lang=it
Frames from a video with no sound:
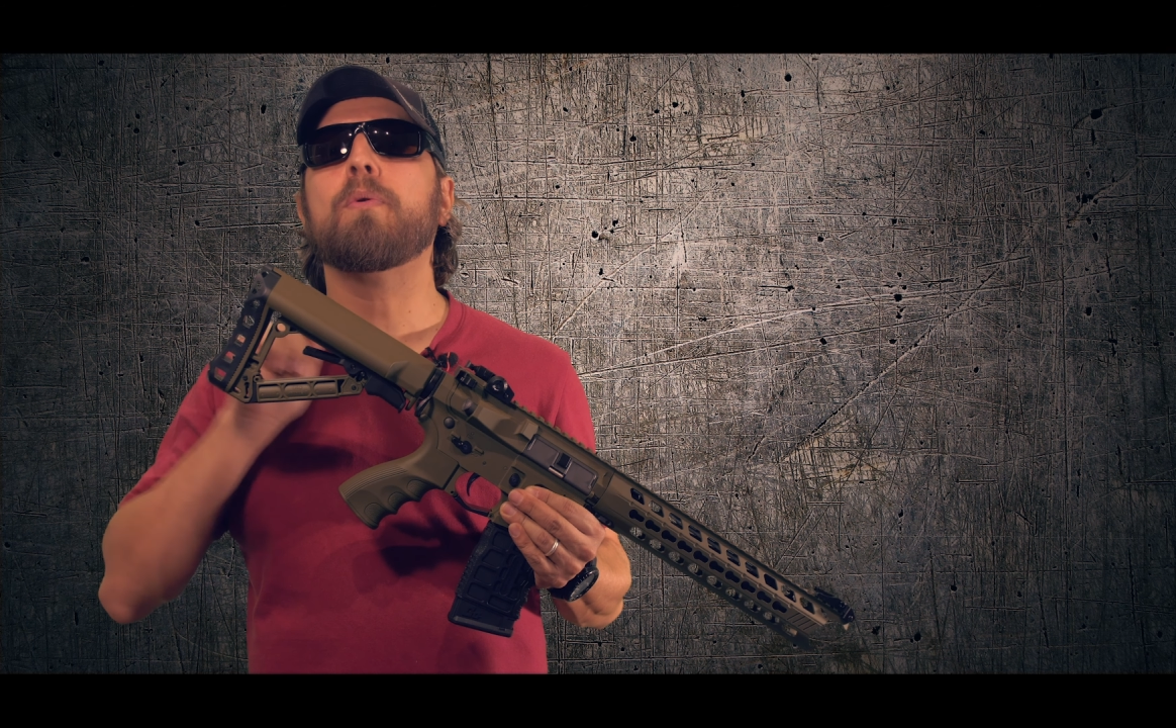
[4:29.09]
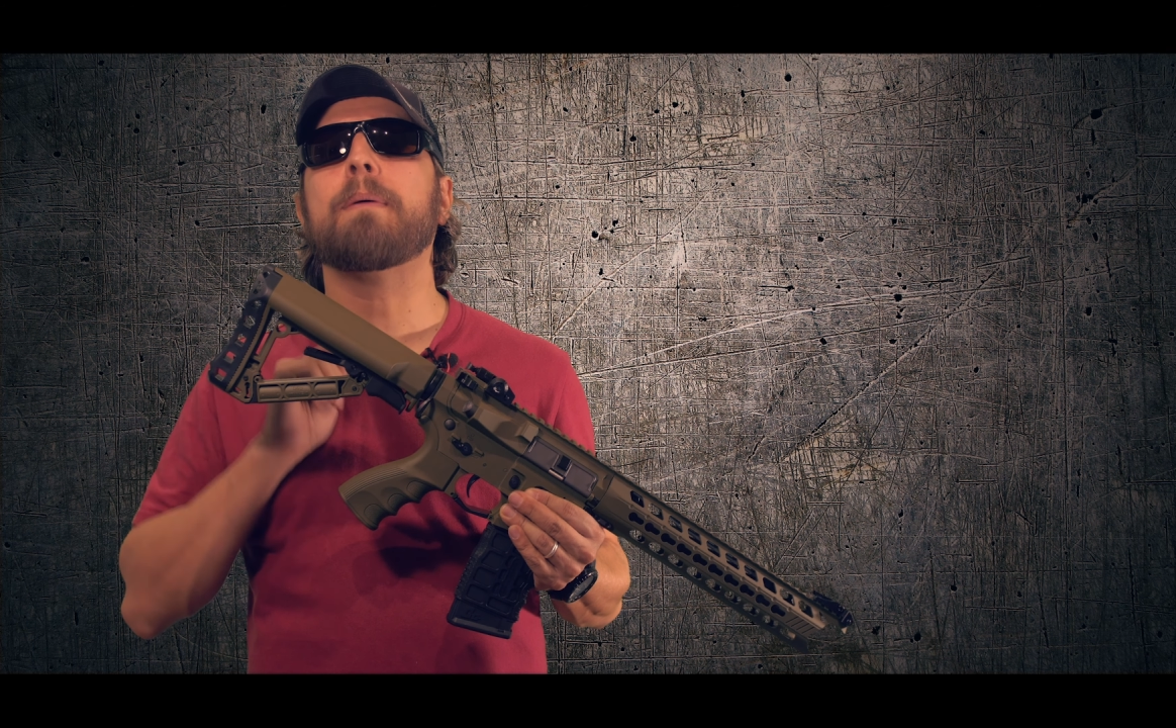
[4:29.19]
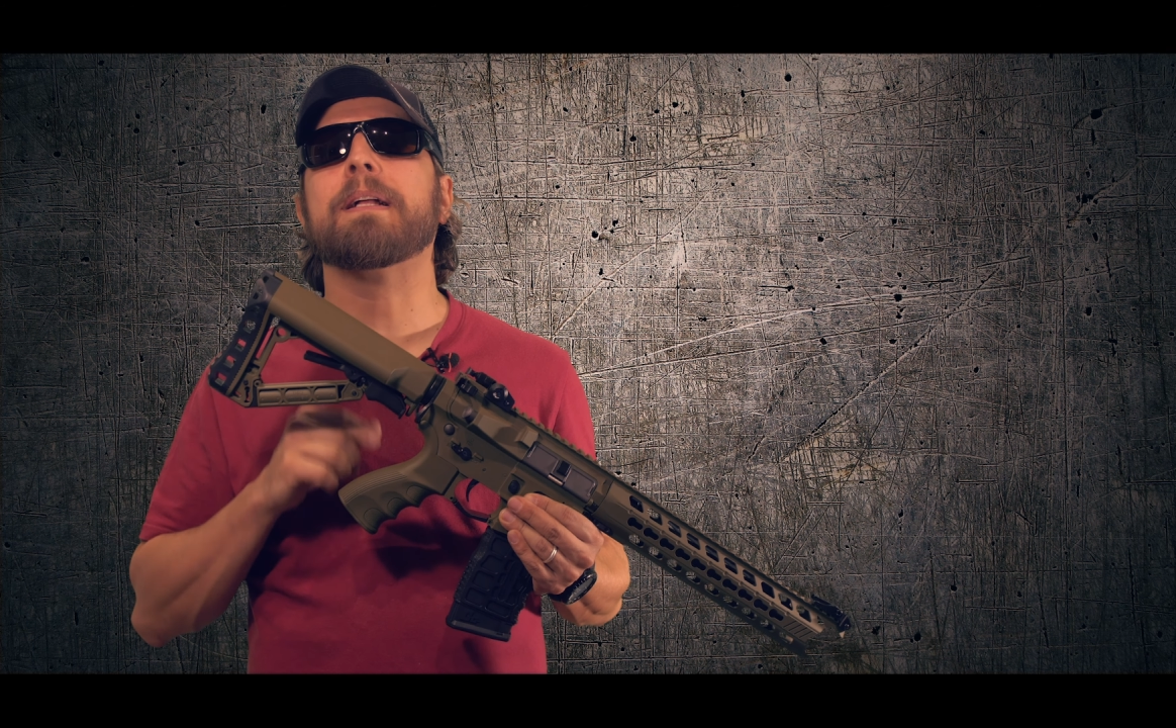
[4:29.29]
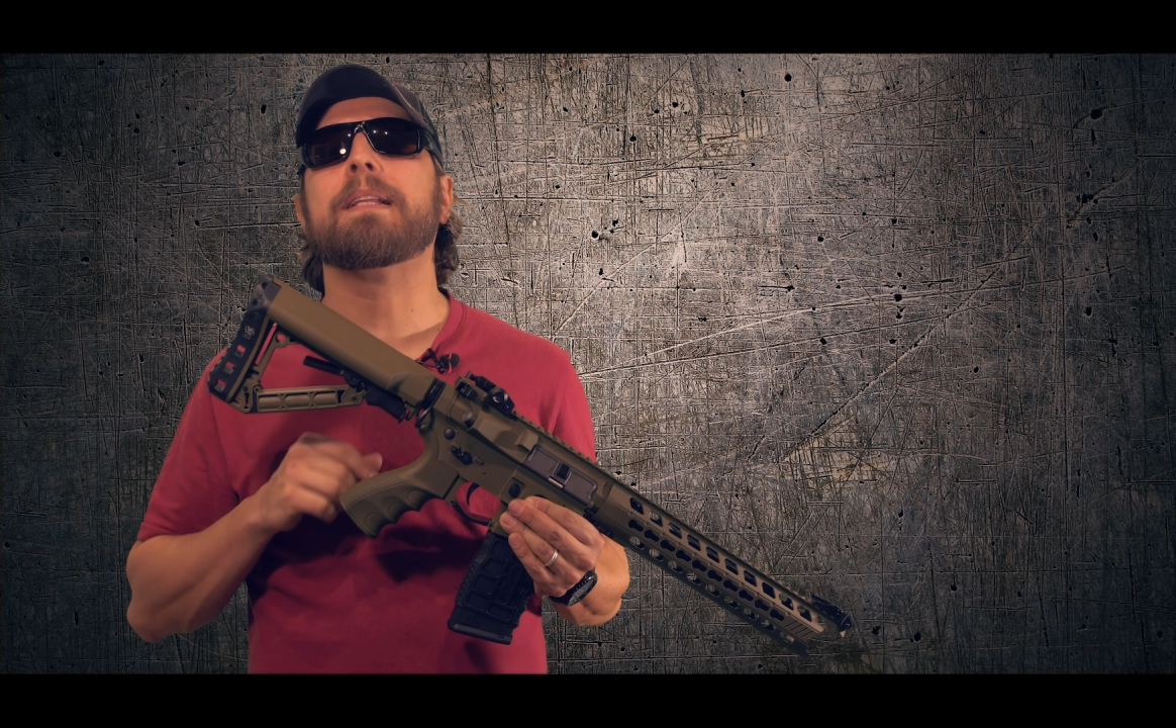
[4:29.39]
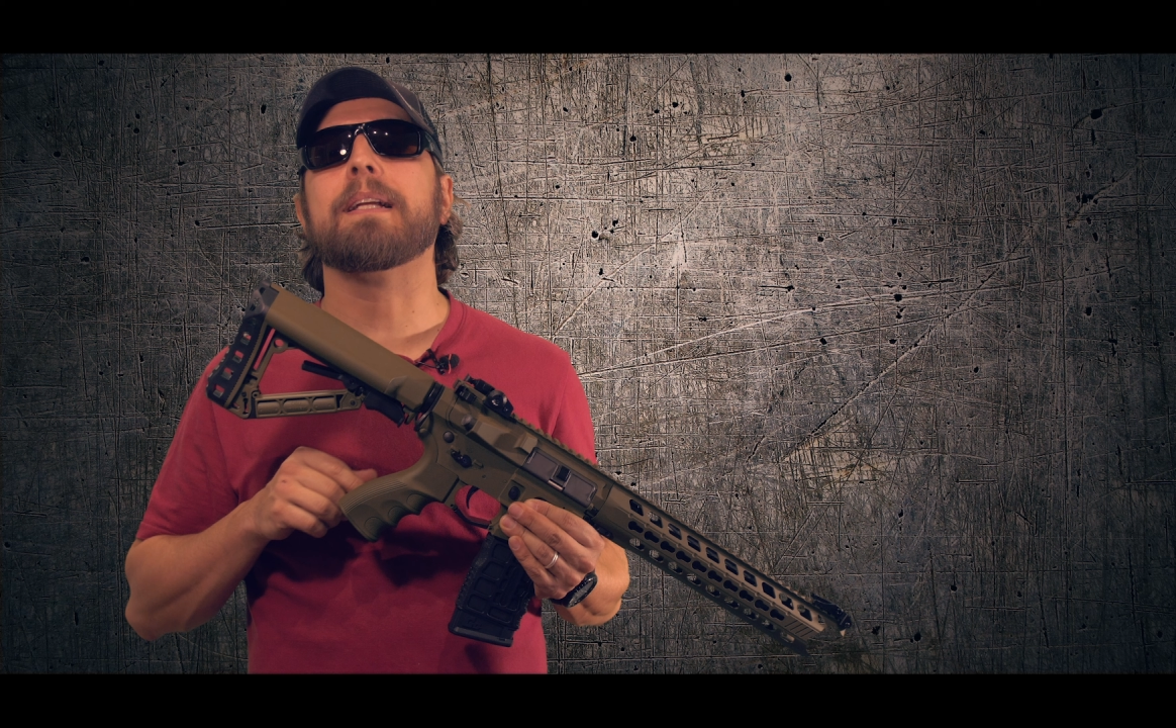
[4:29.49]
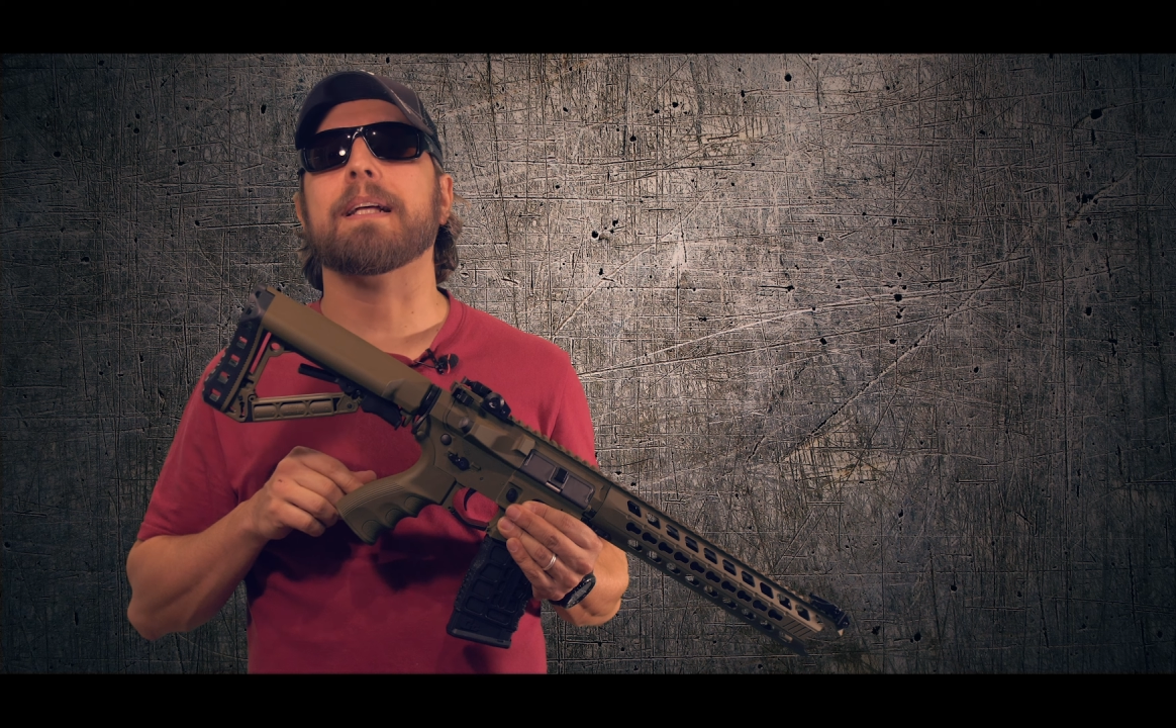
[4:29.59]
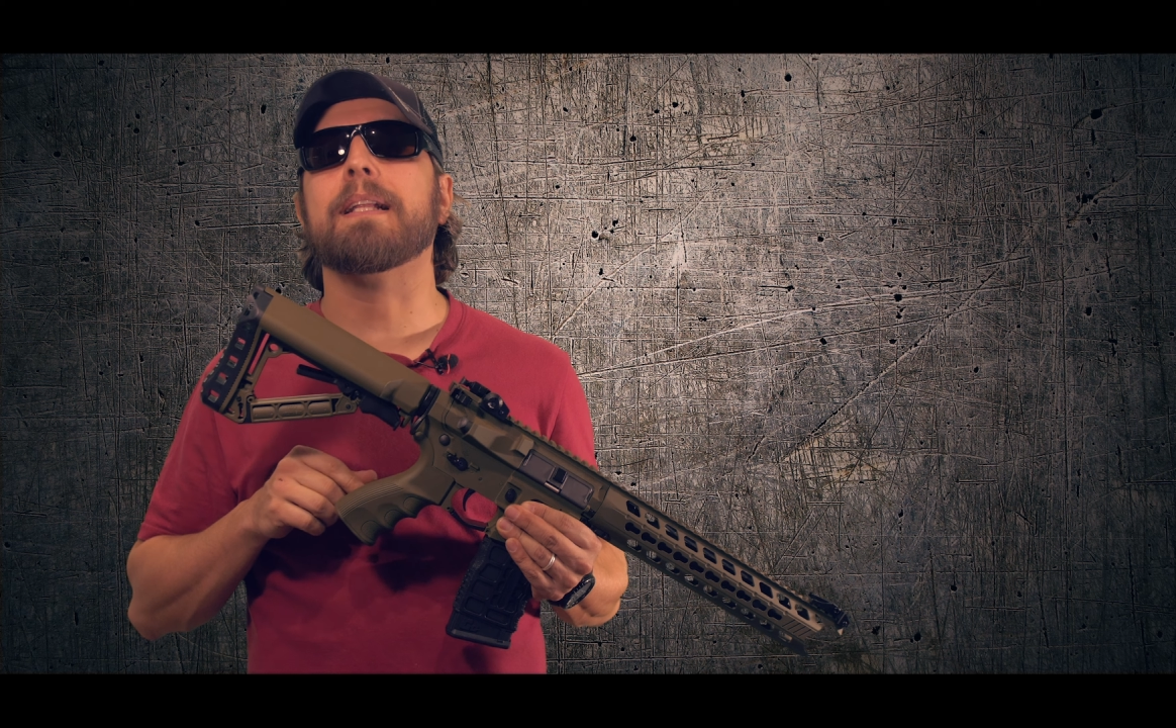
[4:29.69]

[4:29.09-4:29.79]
una batteria